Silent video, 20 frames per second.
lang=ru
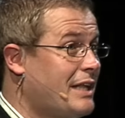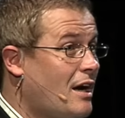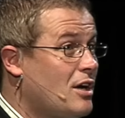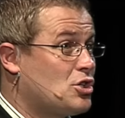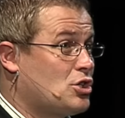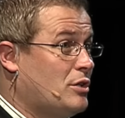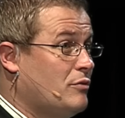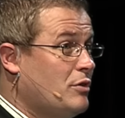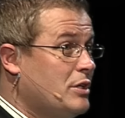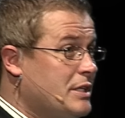
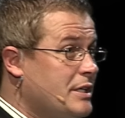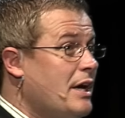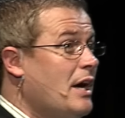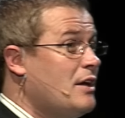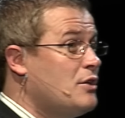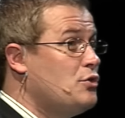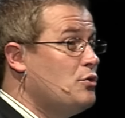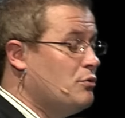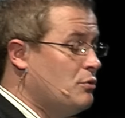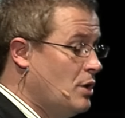страшного
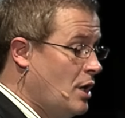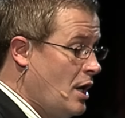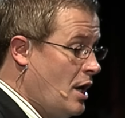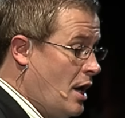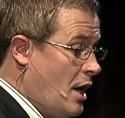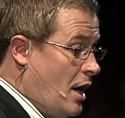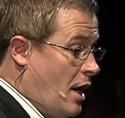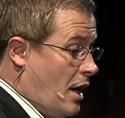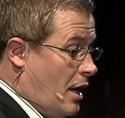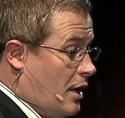дядю
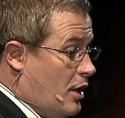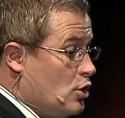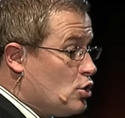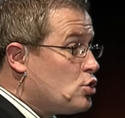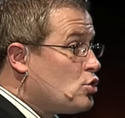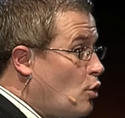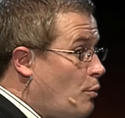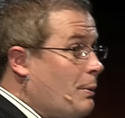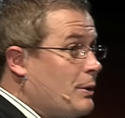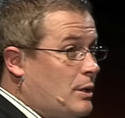и
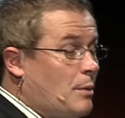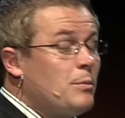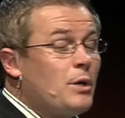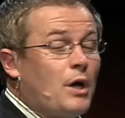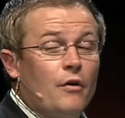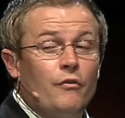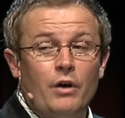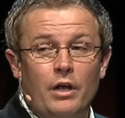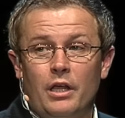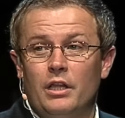шепотом
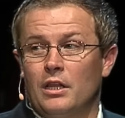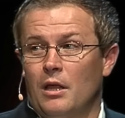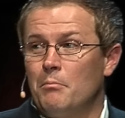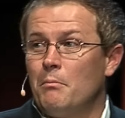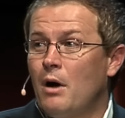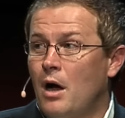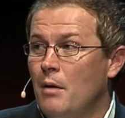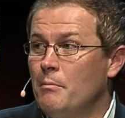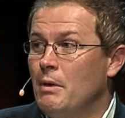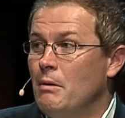говорила
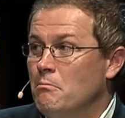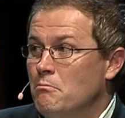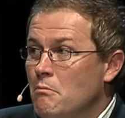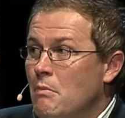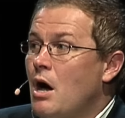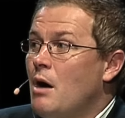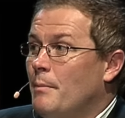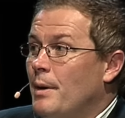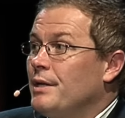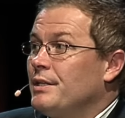маме,
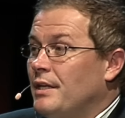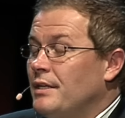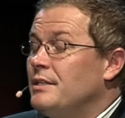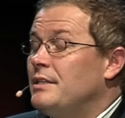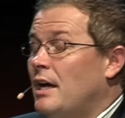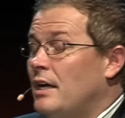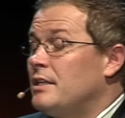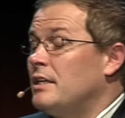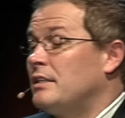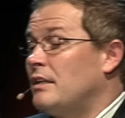мама, этот
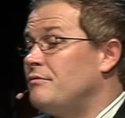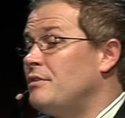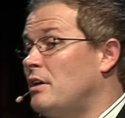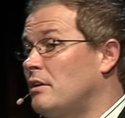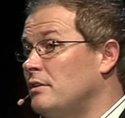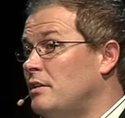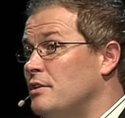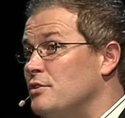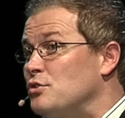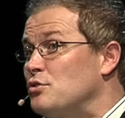дядя,
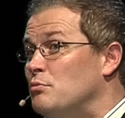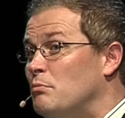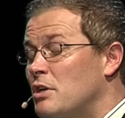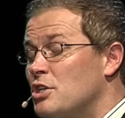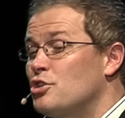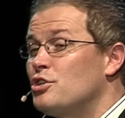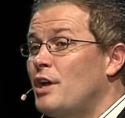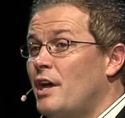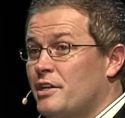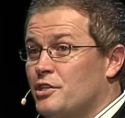наверное,
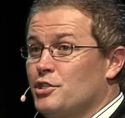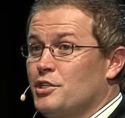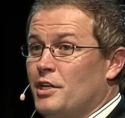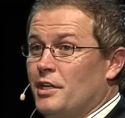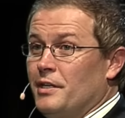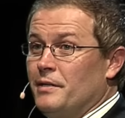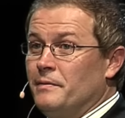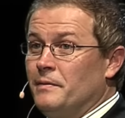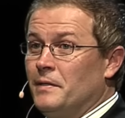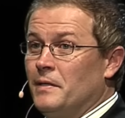
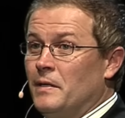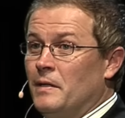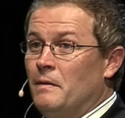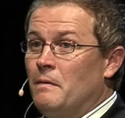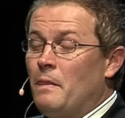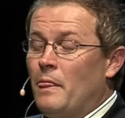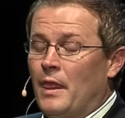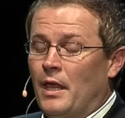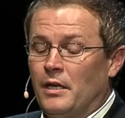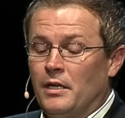сумасшедший.
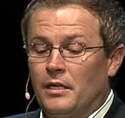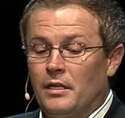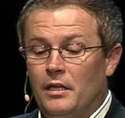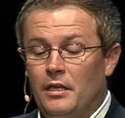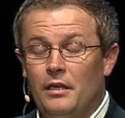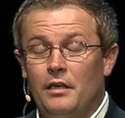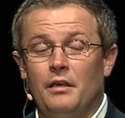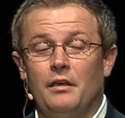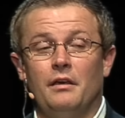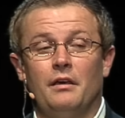
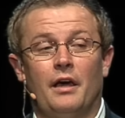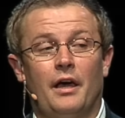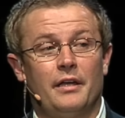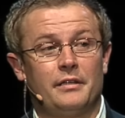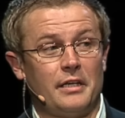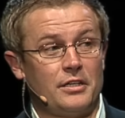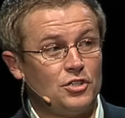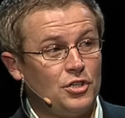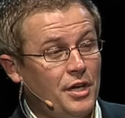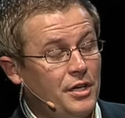И
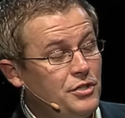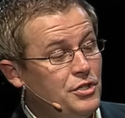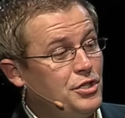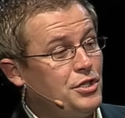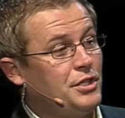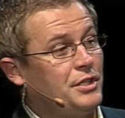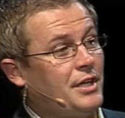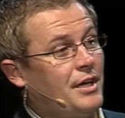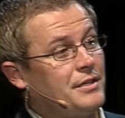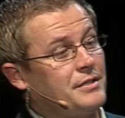эта
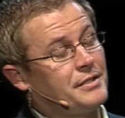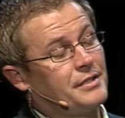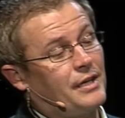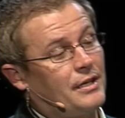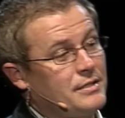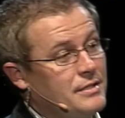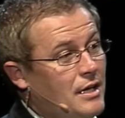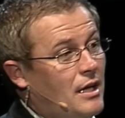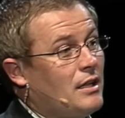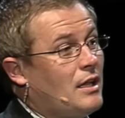женщина
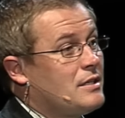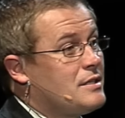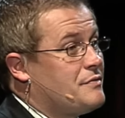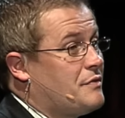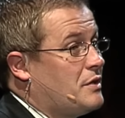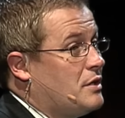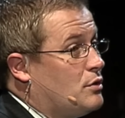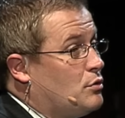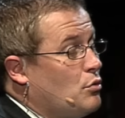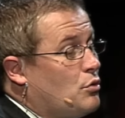сказала
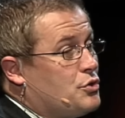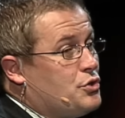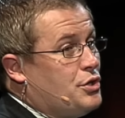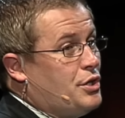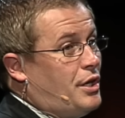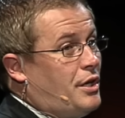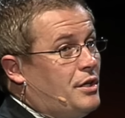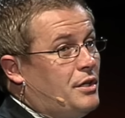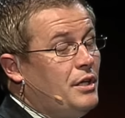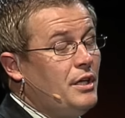своей
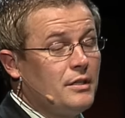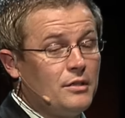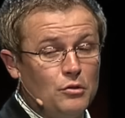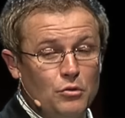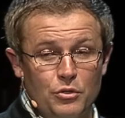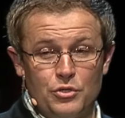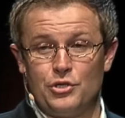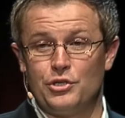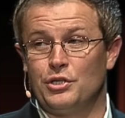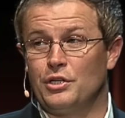дочери, нет,
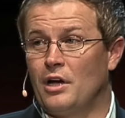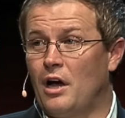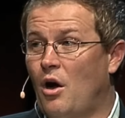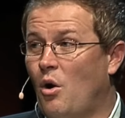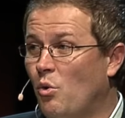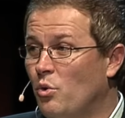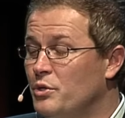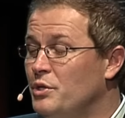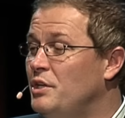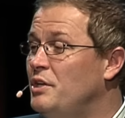доченька,
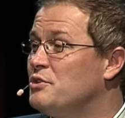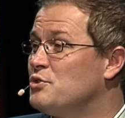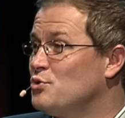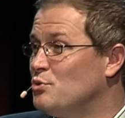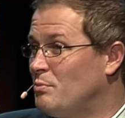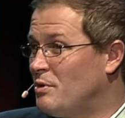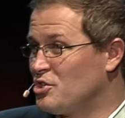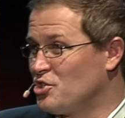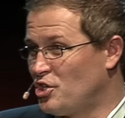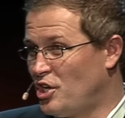он не
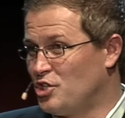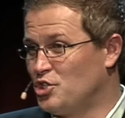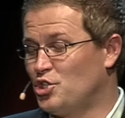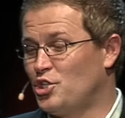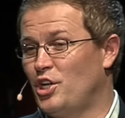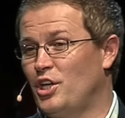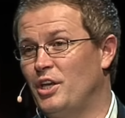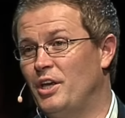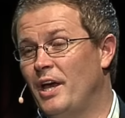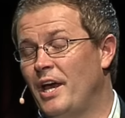
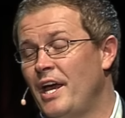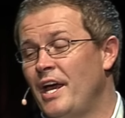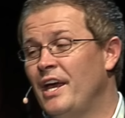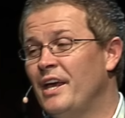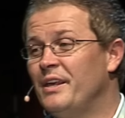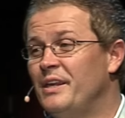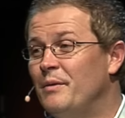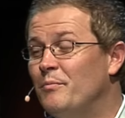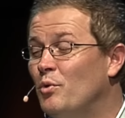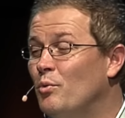сумасшедший,
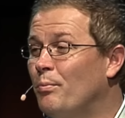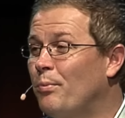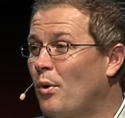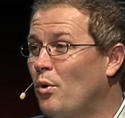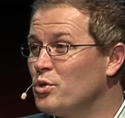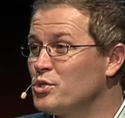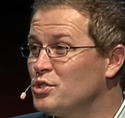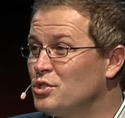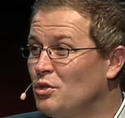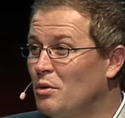ему
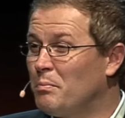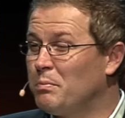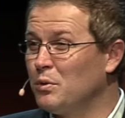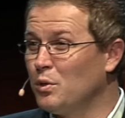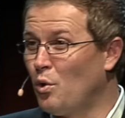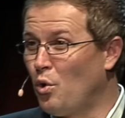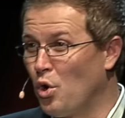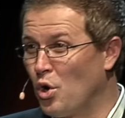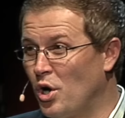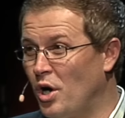просто
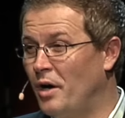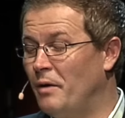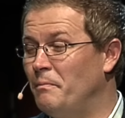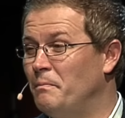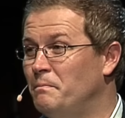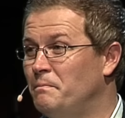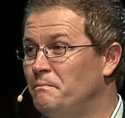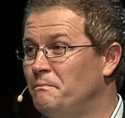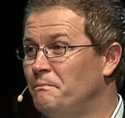плохо.